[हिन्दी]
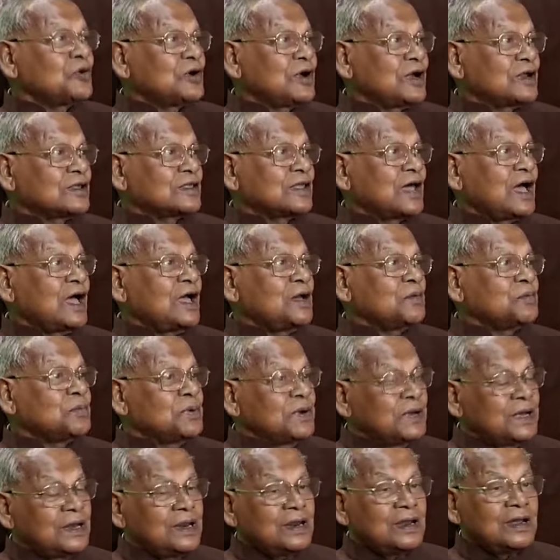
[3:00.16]
करता है
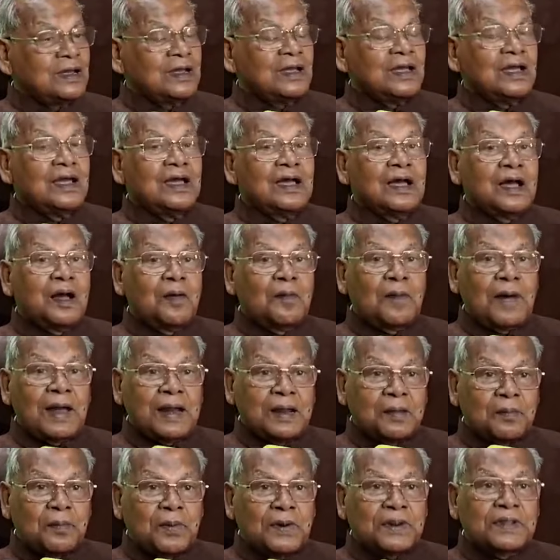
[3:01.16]
फिर
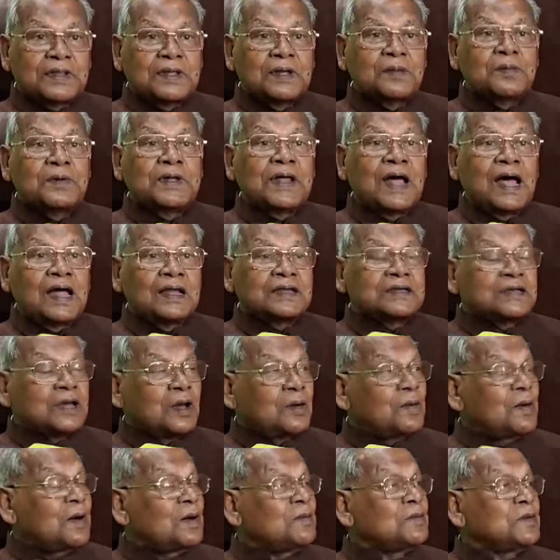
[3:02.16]
हमारे प्रति
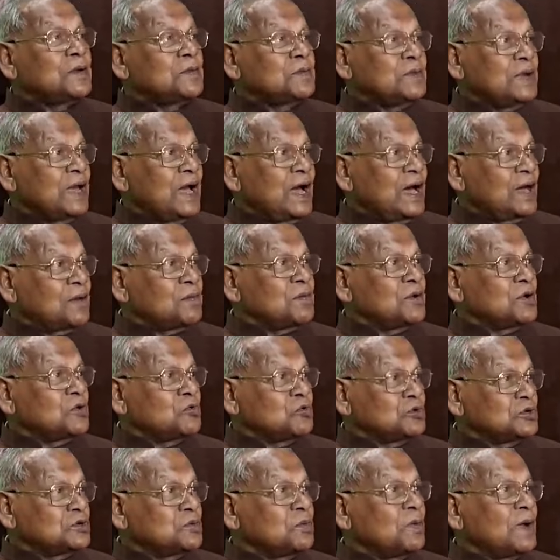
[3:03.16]
विधानसभा में बिहार में
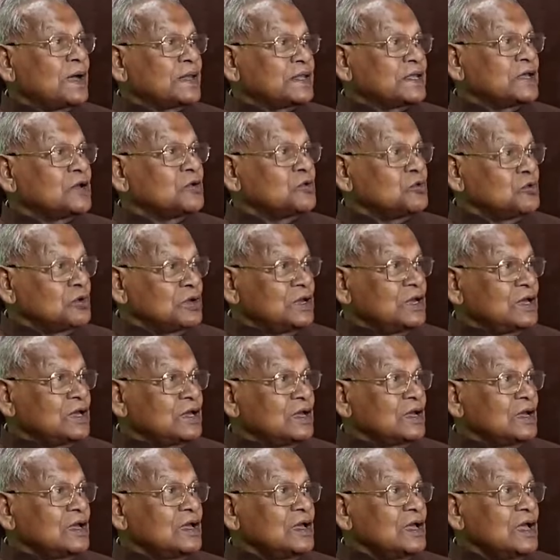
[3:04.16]
कुछ बातें हुई
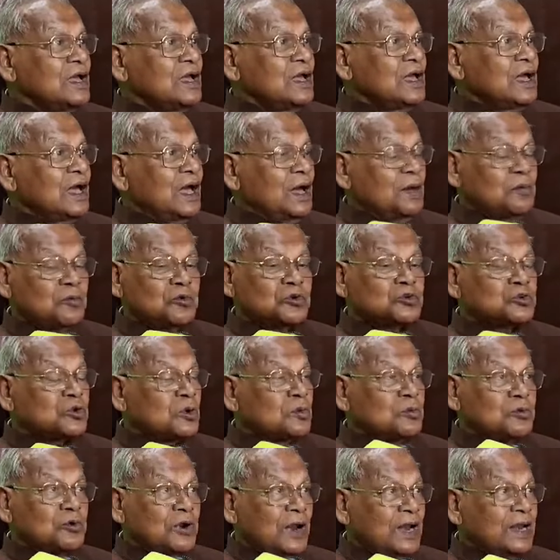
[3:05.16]
हम उसको
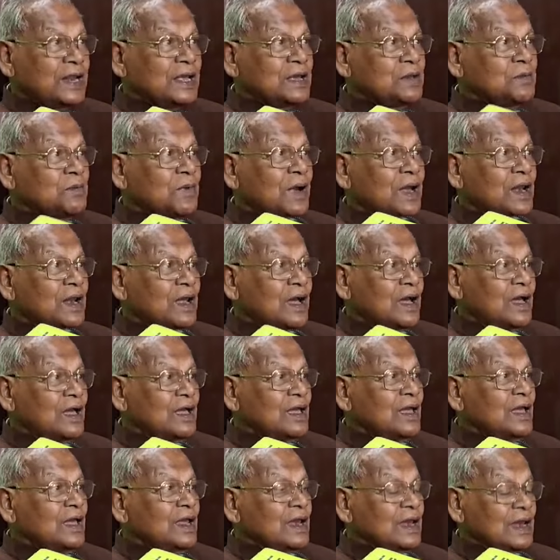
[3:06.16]
बुरा नहीं माना
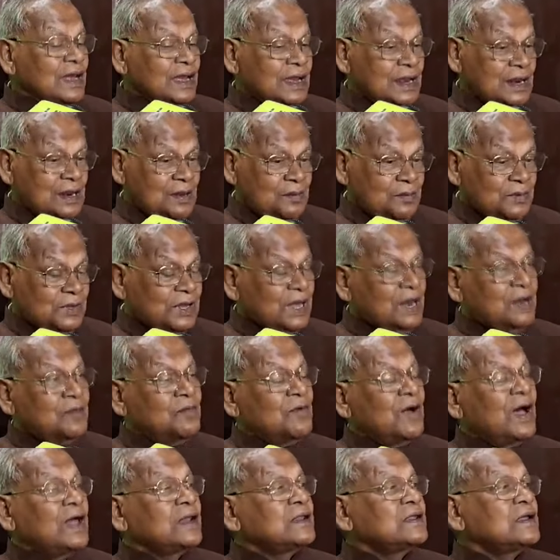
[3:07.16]
लेकिन हम
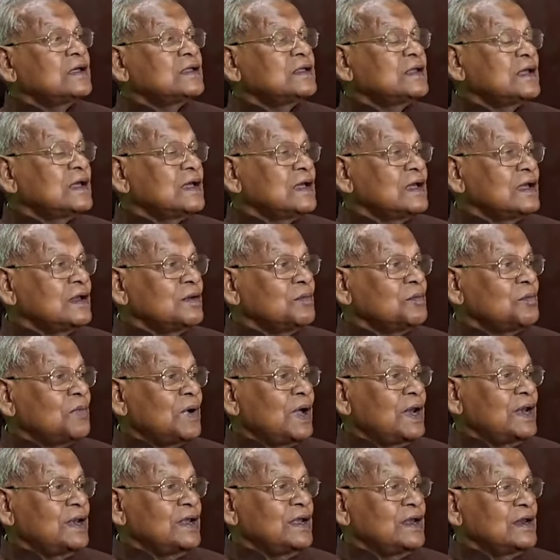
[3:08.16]
धन्यवाद देते हैं
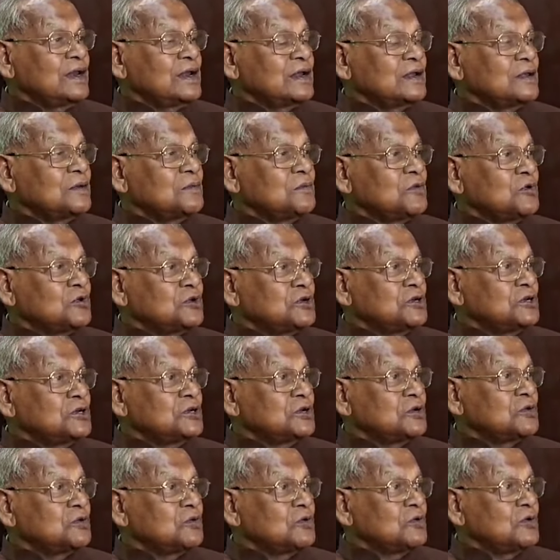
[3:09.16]
माननीय नरेंद्र मोदी जी
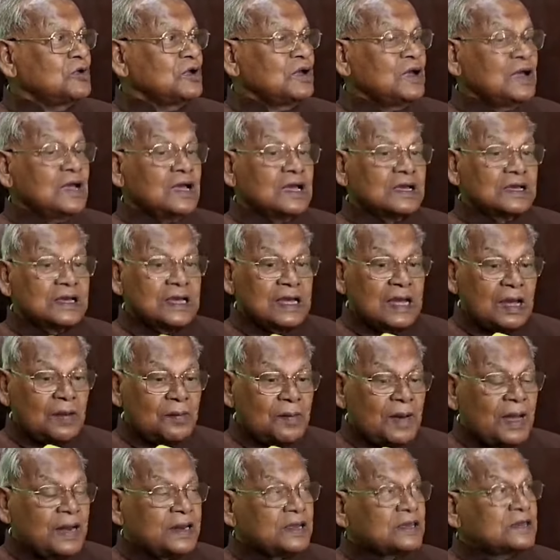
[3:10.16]
को कि
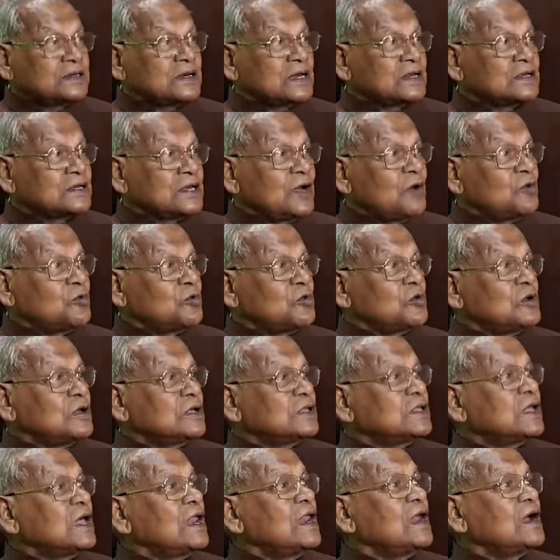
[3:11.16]
हमारी चर्चा उन्होंने
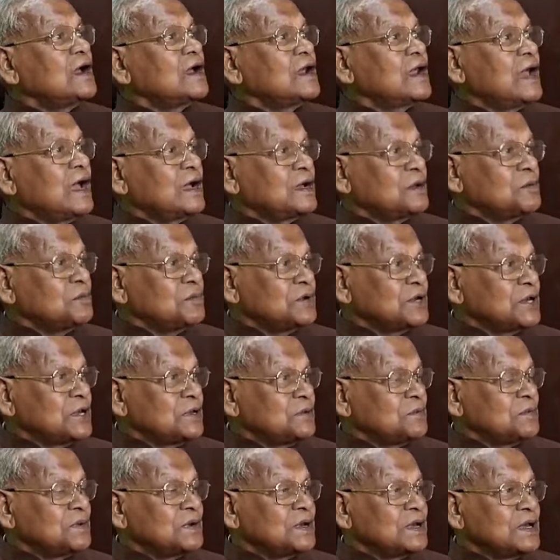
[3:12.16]
तेलंगाना की मीटिंग
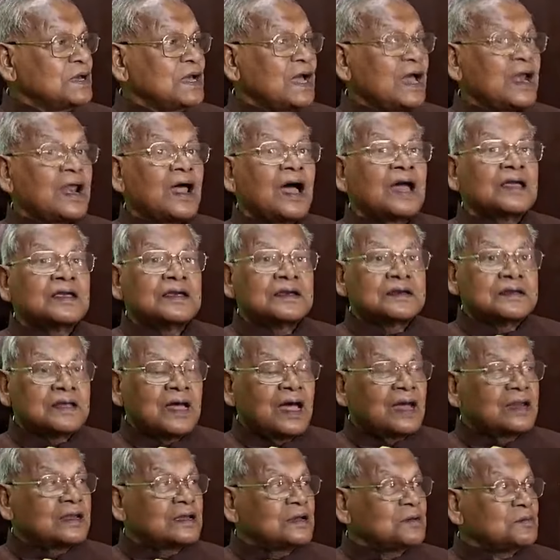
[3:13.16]
में किया
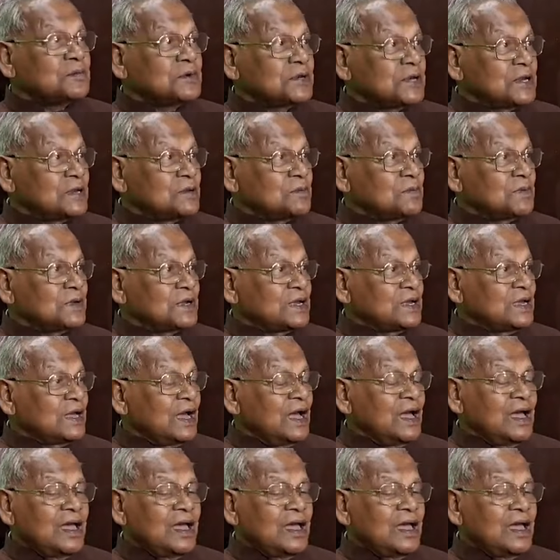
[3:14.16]
राजस्थान की मीटिंग में किया